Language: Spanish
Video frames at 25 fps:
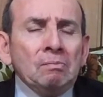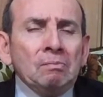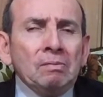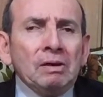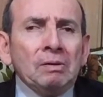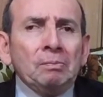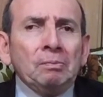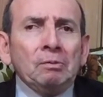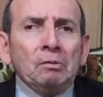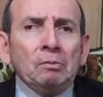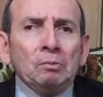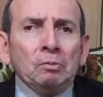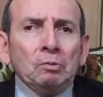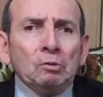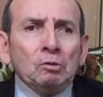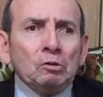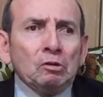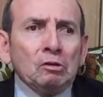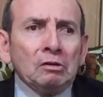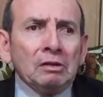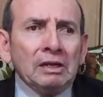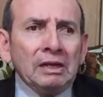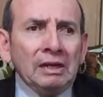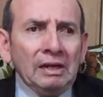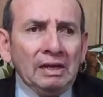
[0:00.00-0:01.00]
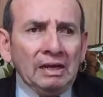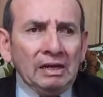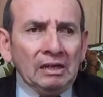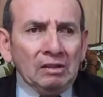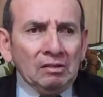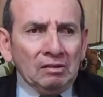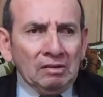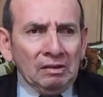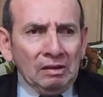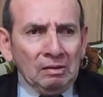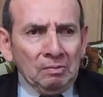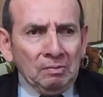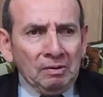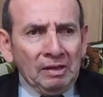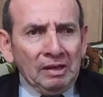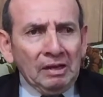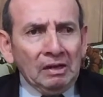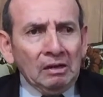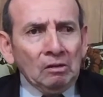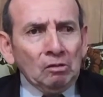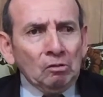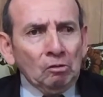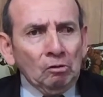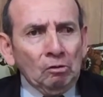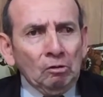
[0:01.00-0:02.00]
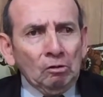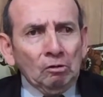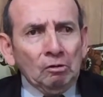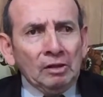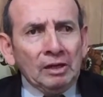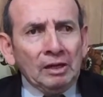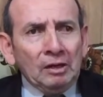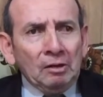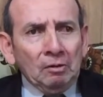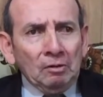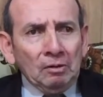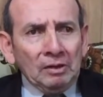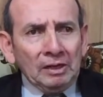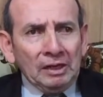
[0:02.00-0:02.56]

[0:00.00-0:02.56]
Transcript: me propuse escribir solo de,